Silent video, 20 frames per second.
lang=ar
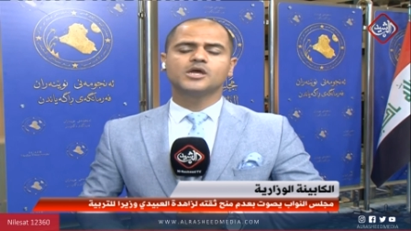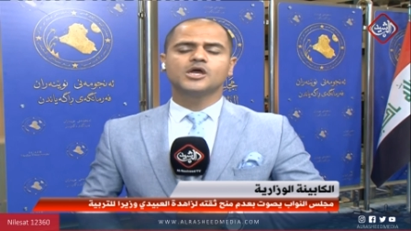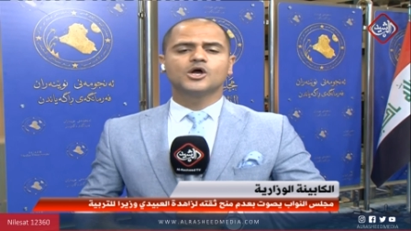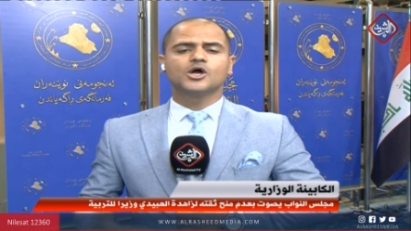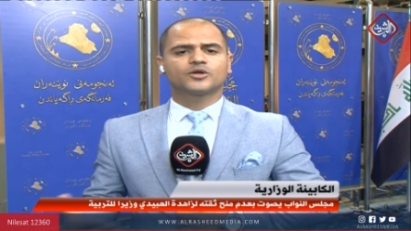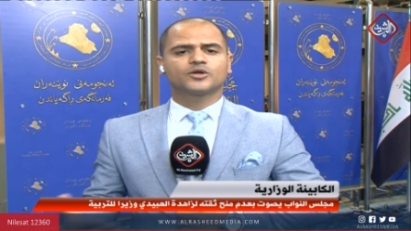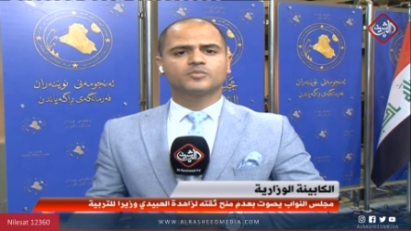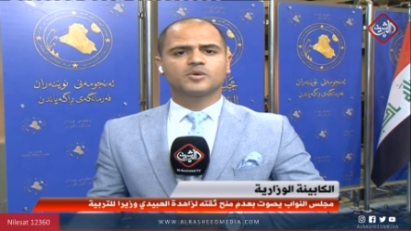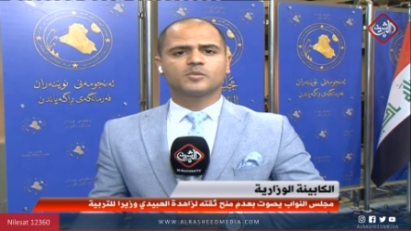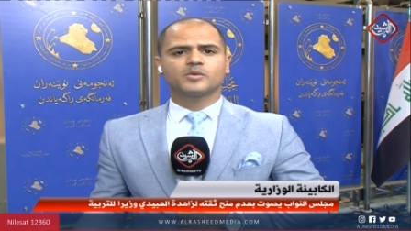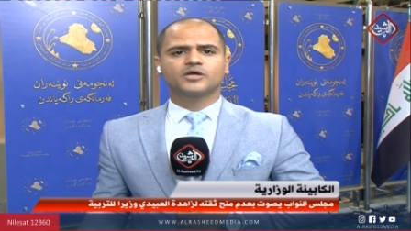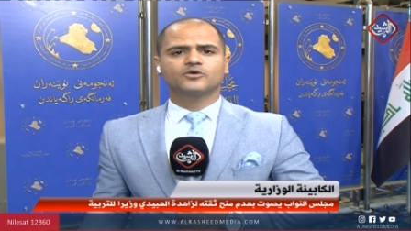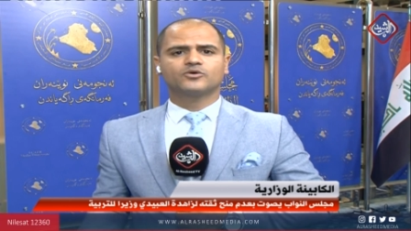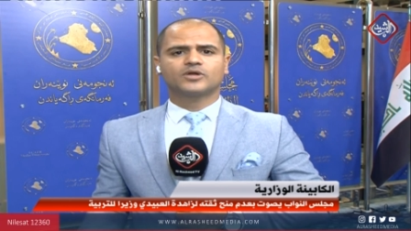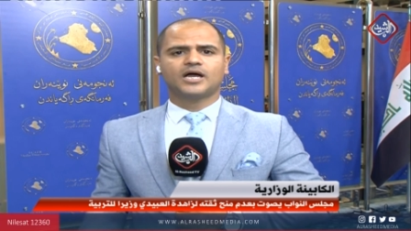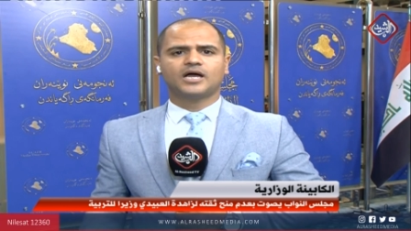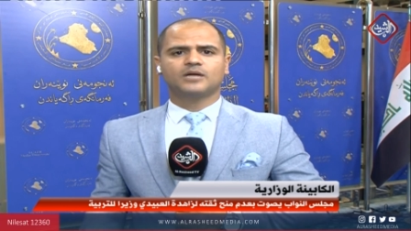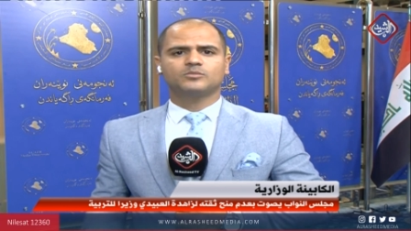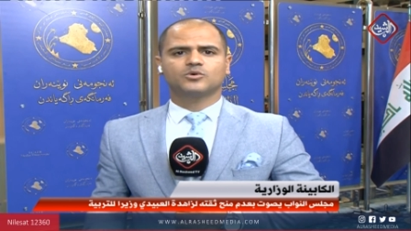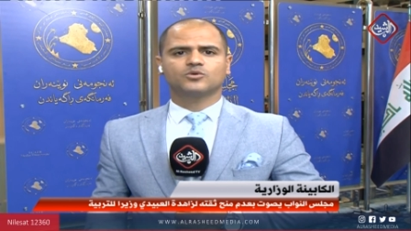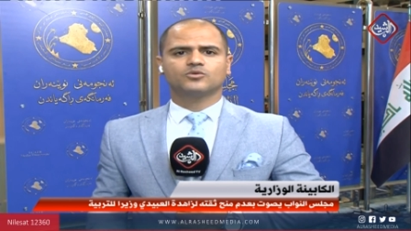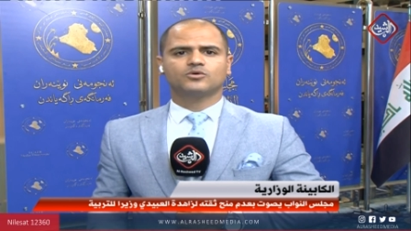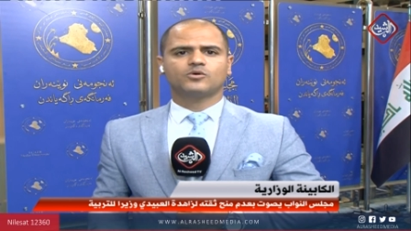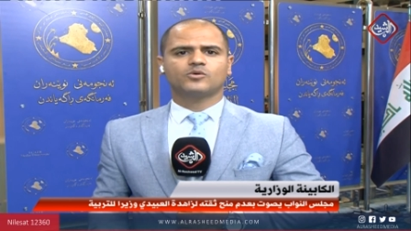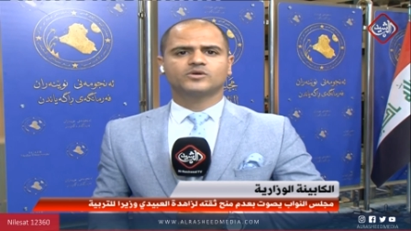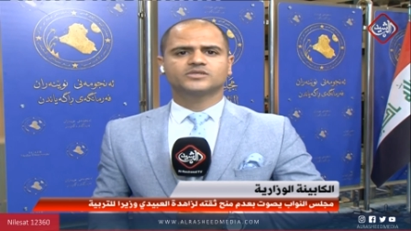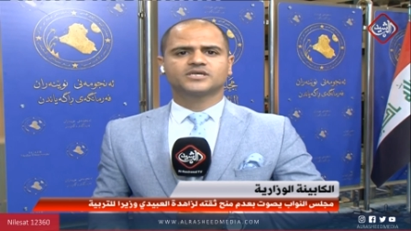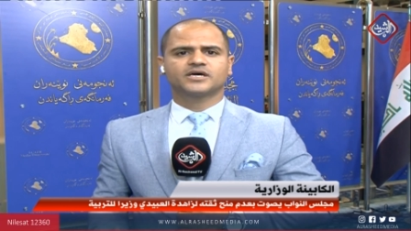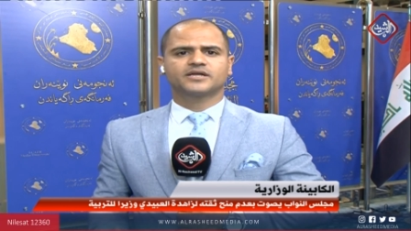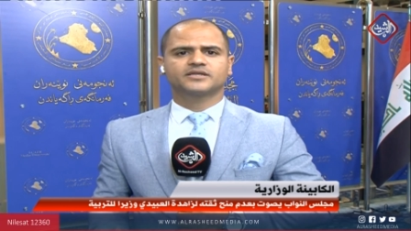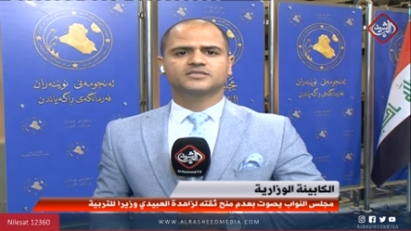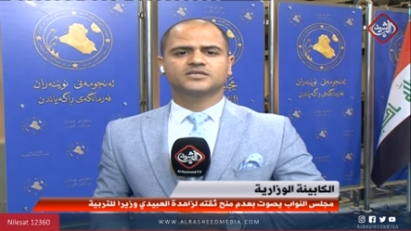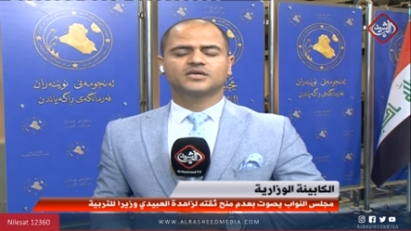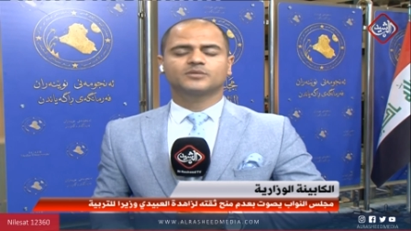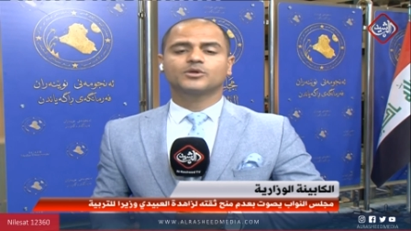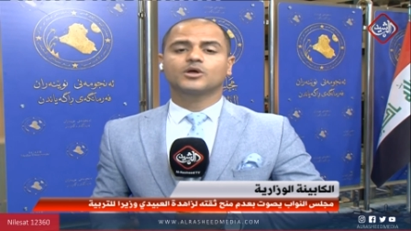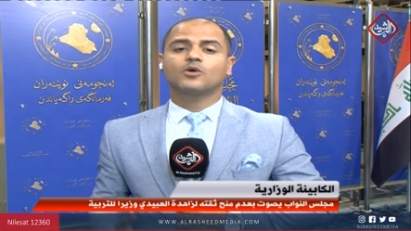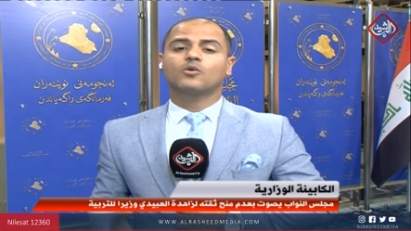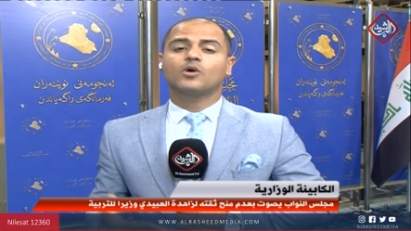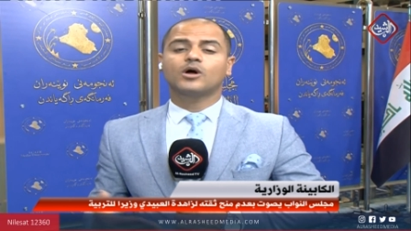ربما يرحل موضوع وزارة
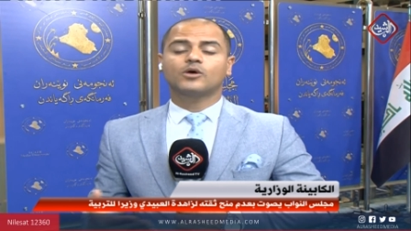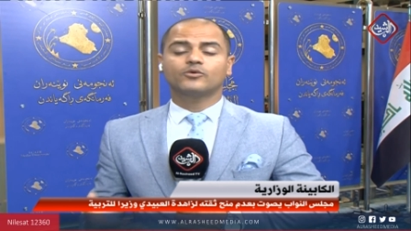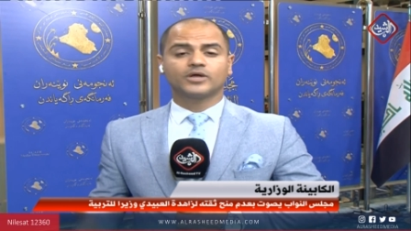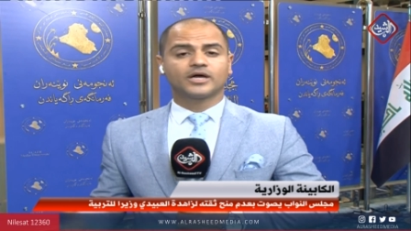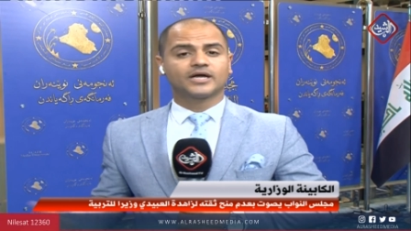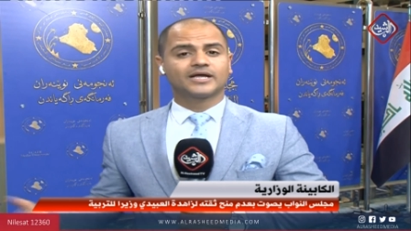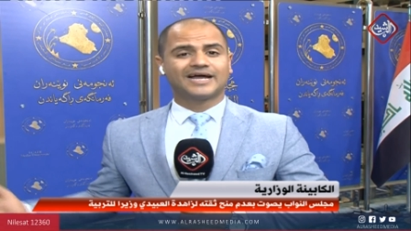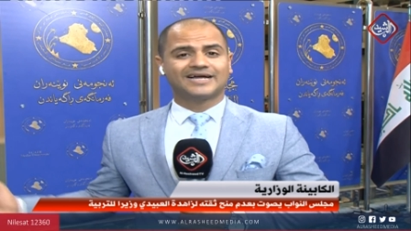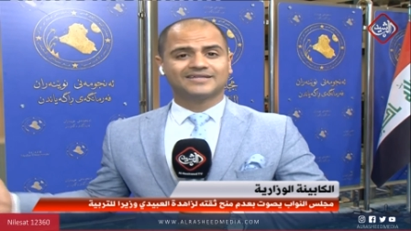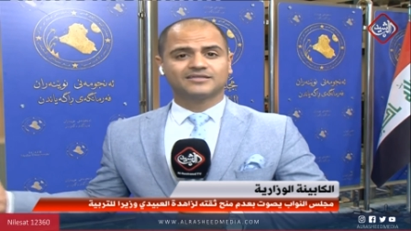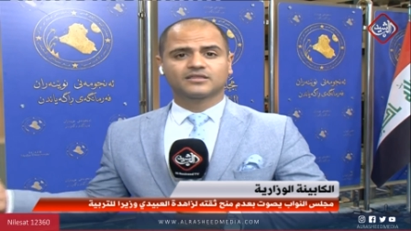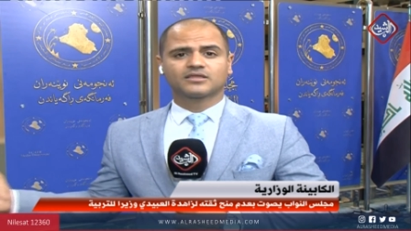التربية وهناك حديث